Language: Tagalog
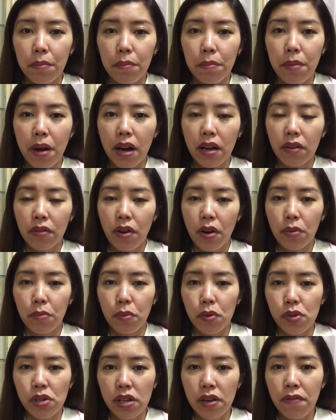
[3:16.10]

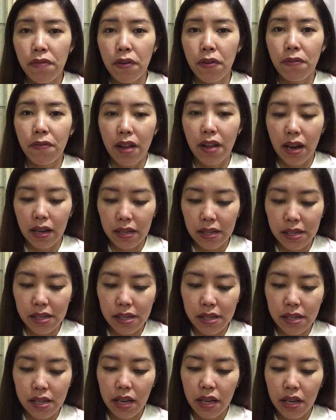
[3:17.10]
background music for
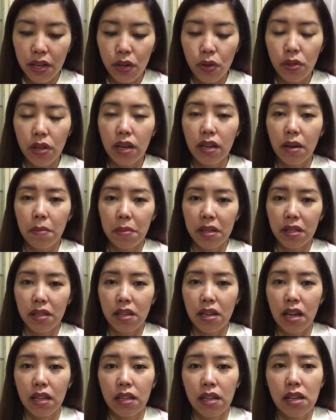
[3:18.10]
vlogs. Yun ang
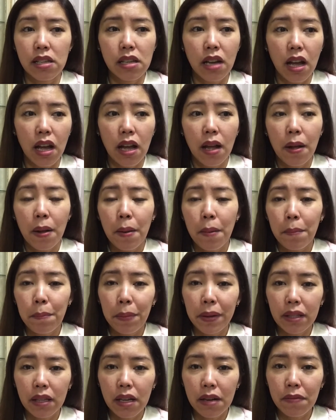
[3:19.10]
gamitin natin. At saka,
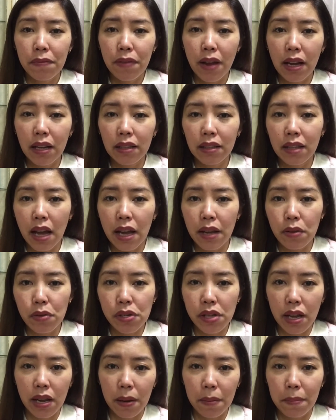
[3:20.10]
pag nag-vlog
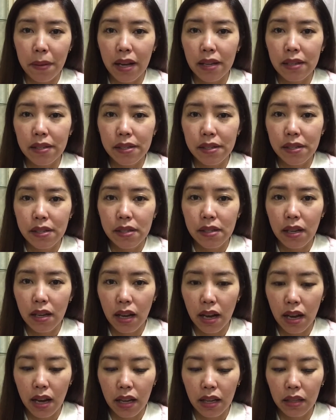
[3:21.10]
tayo sa labas,
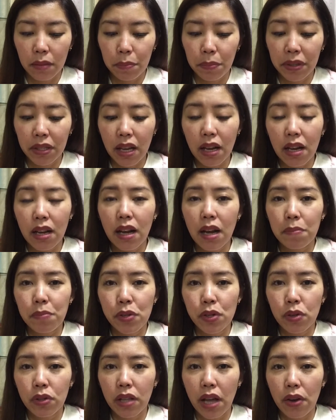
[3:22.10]
at uh, pag
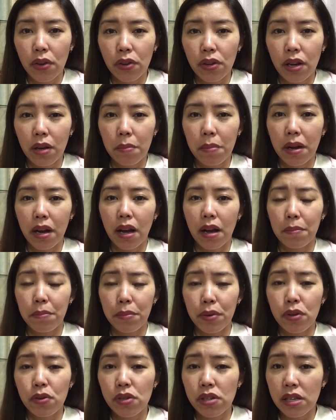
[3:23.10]
nakaka-capture tayo ng mga
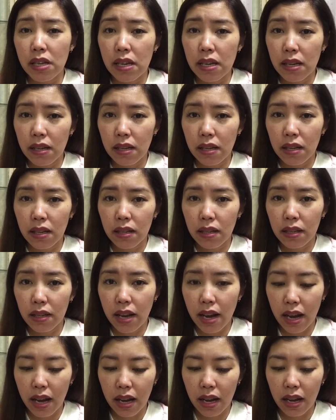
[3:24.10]
music
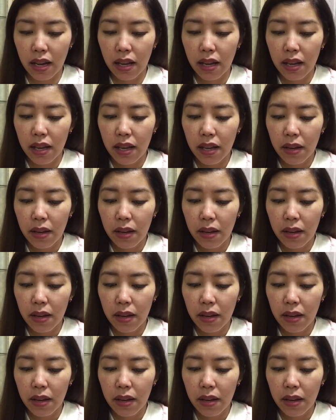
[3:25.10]
na